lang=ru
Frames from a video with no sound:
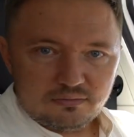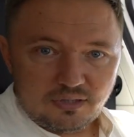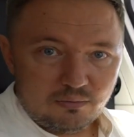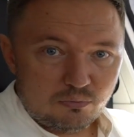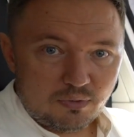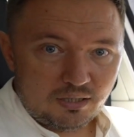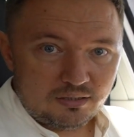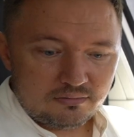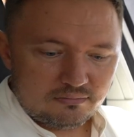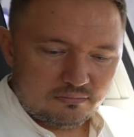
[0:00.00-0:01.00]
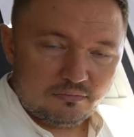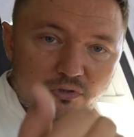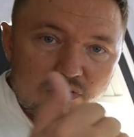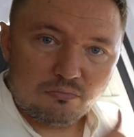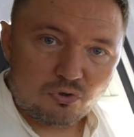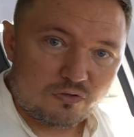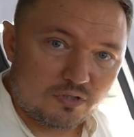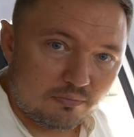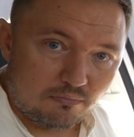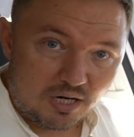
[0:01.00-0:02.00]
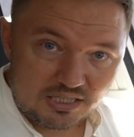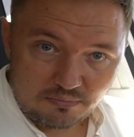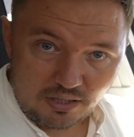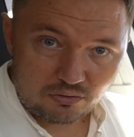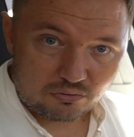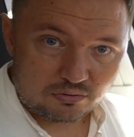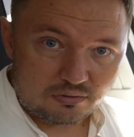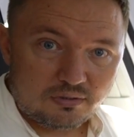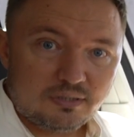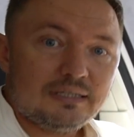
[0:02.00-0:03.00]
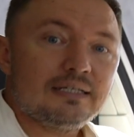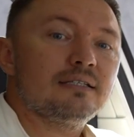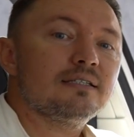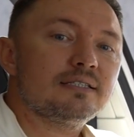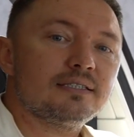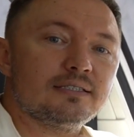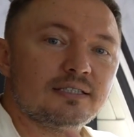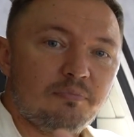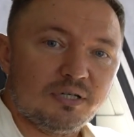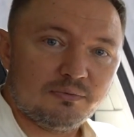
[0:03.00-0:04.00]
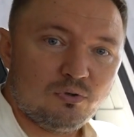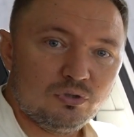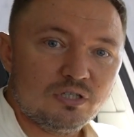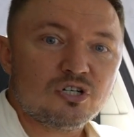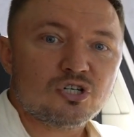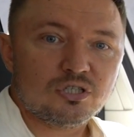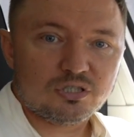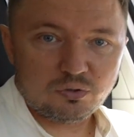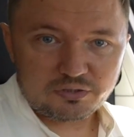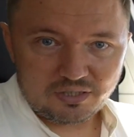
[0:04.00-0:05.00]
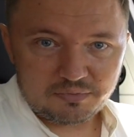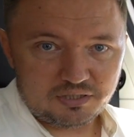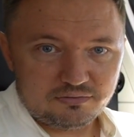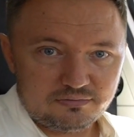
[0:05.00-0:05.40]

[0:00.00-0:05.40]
Кому мало, можно взять максималку с запасом хода 600 километров.